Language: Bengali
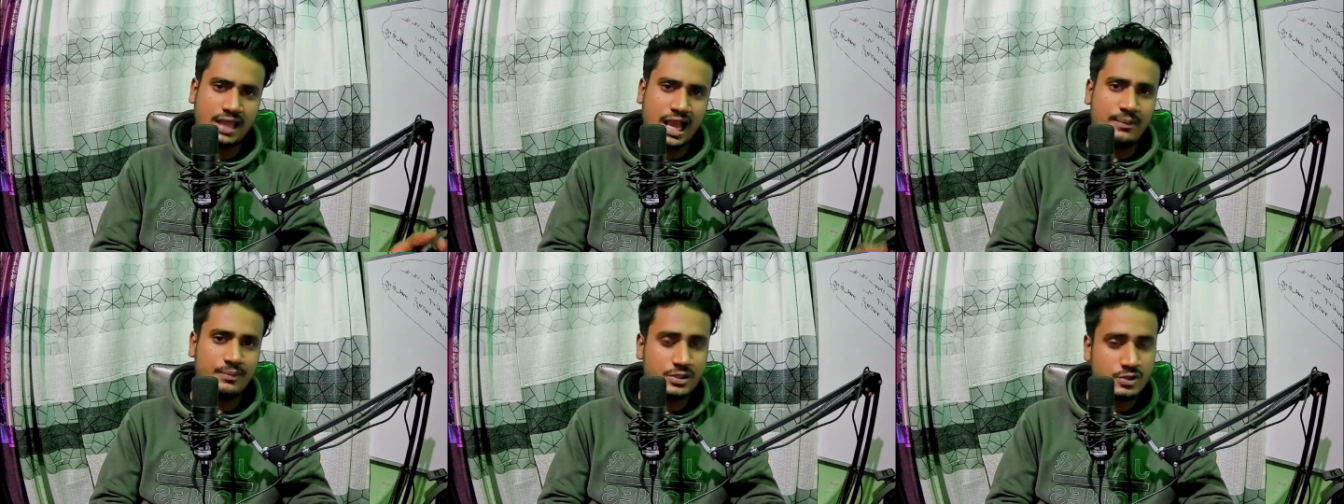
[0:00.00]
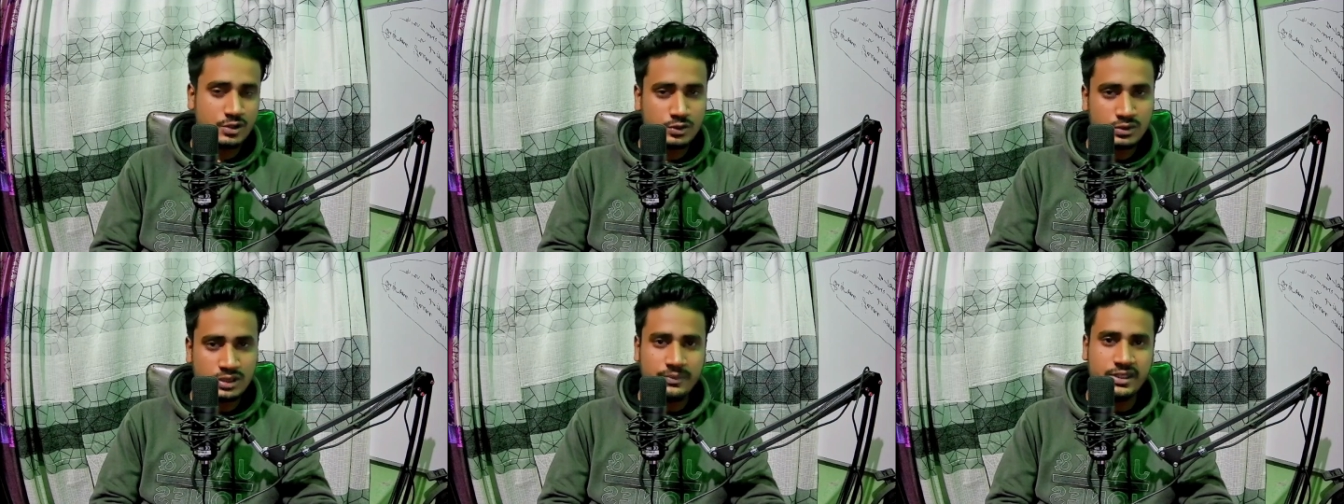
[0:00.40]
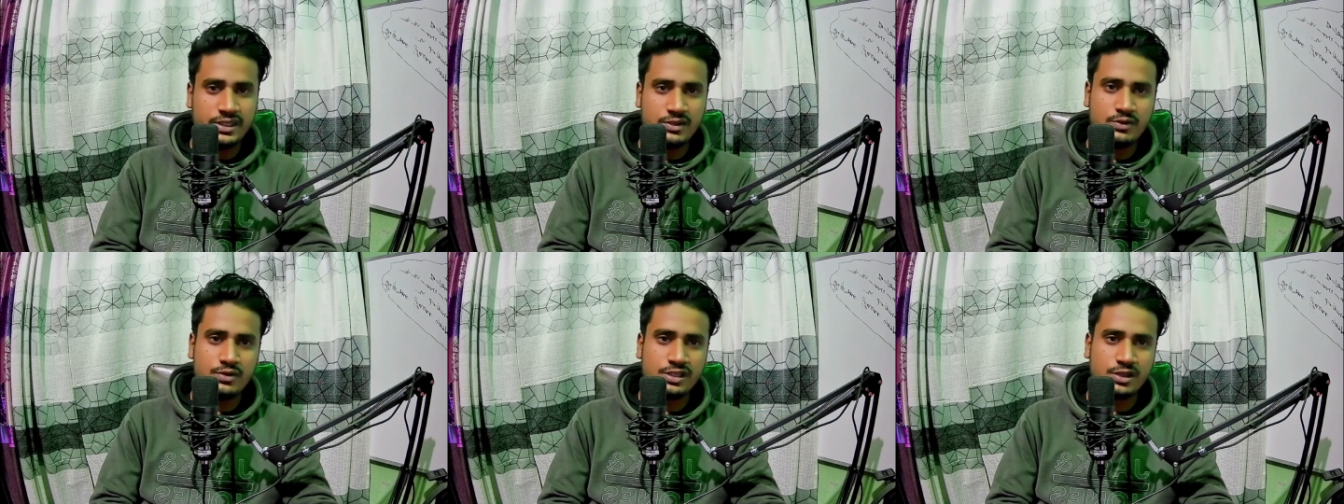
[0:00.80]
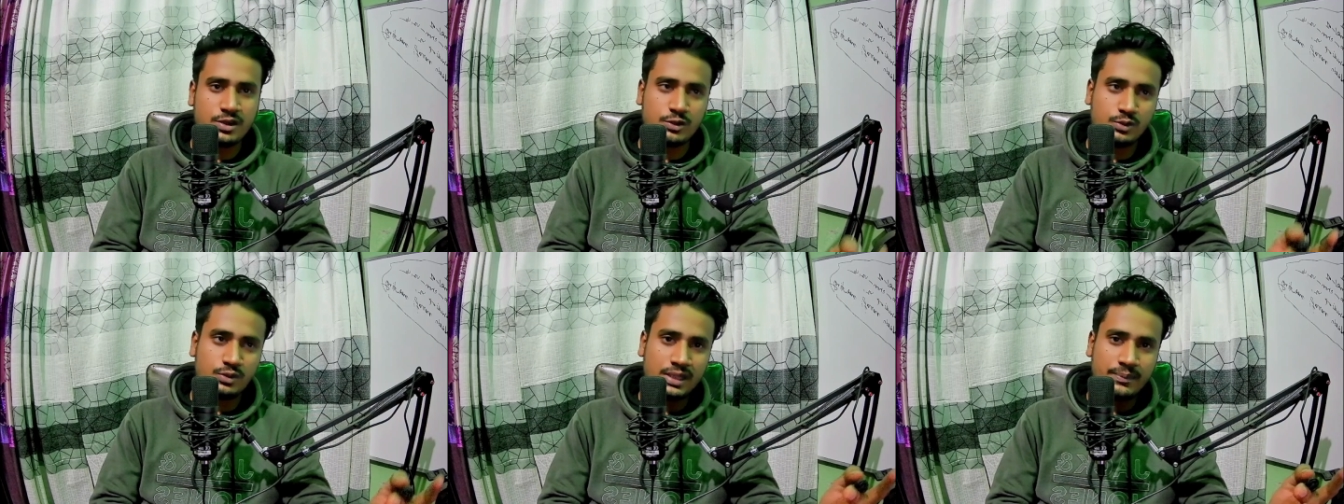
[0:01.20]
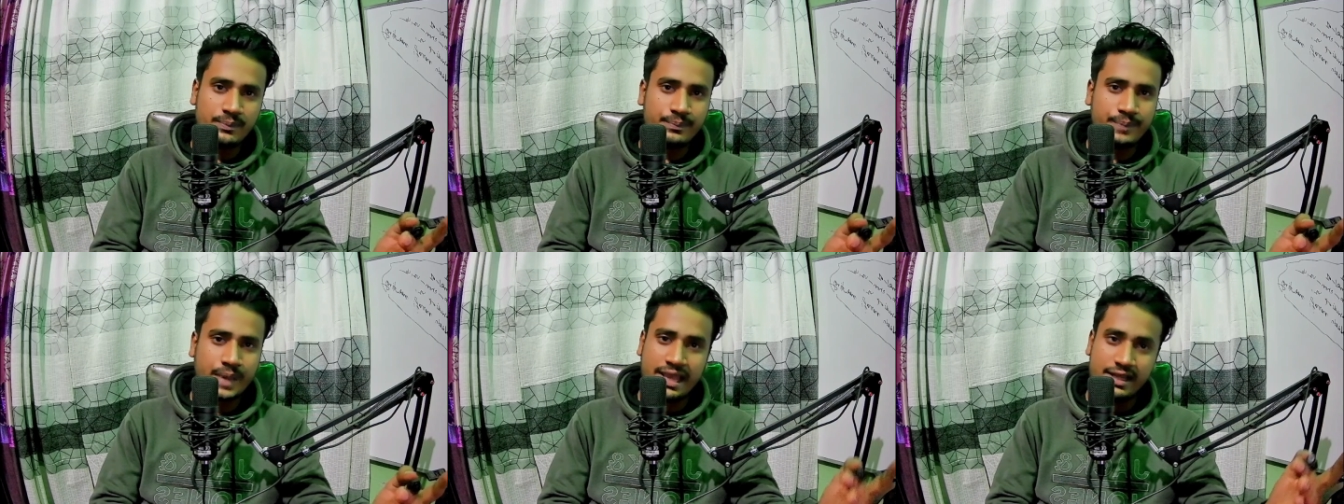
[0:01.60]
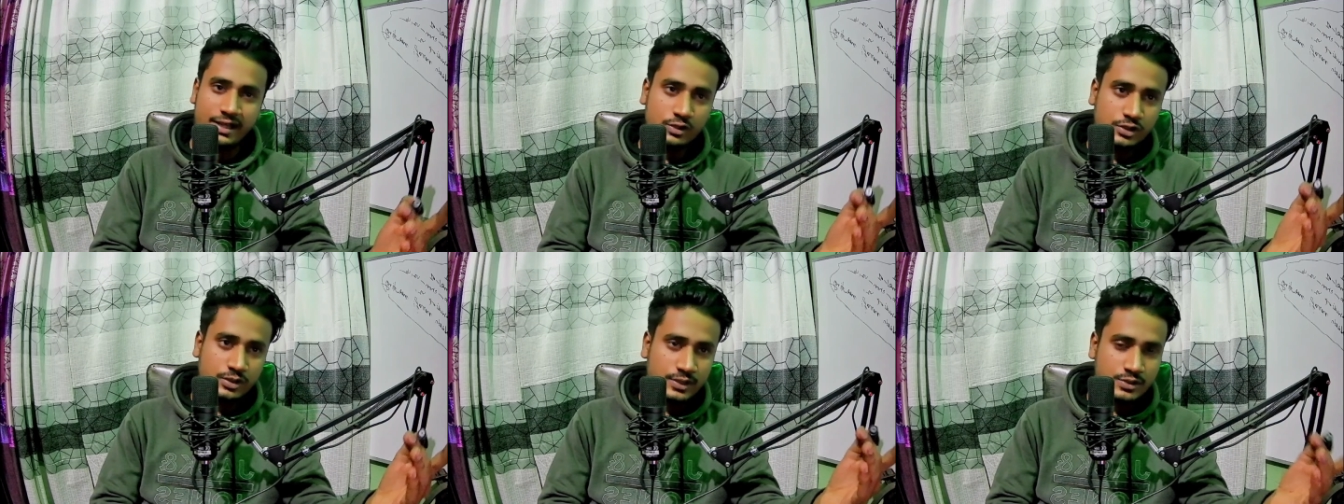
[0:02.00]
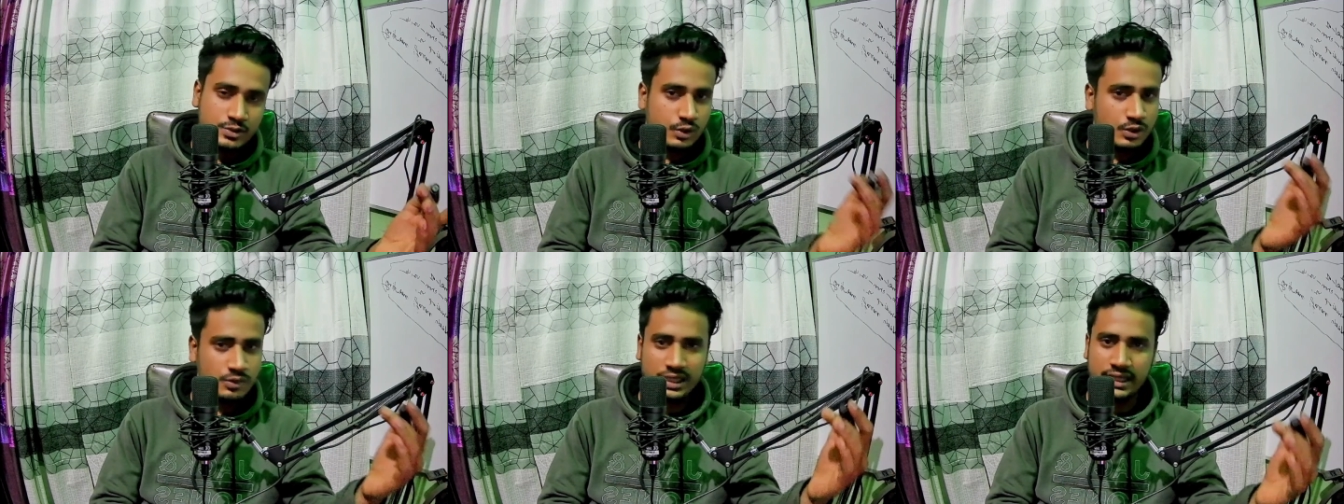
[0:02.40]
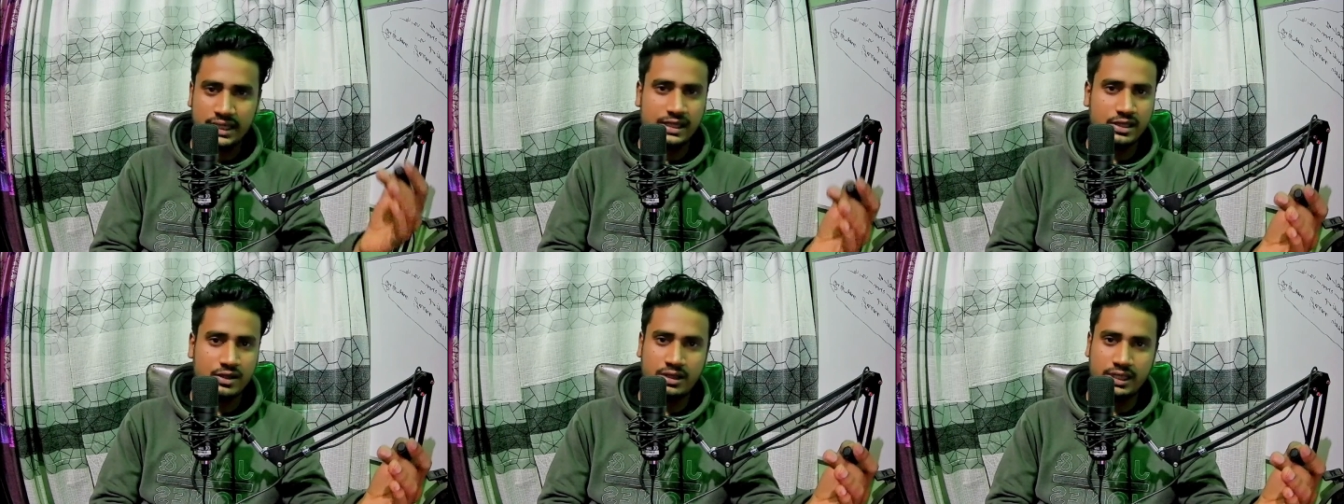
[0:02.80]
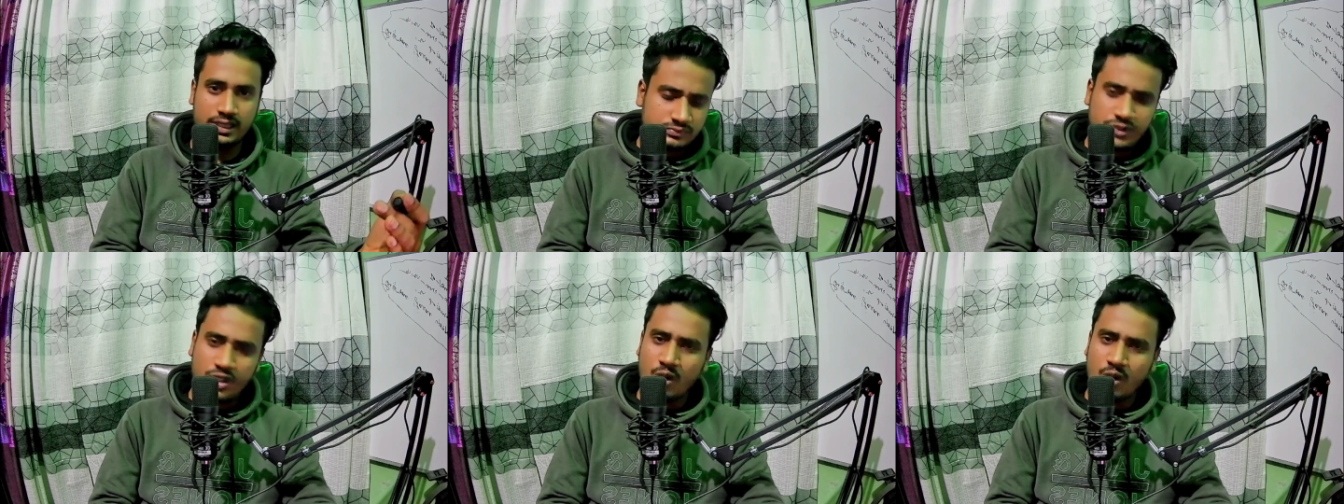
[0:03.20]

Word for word: আমি যতগুলো মিটিং করছি অতগুলা বাইরে হয়তো বা চোখেও দেখে নাই অনেকে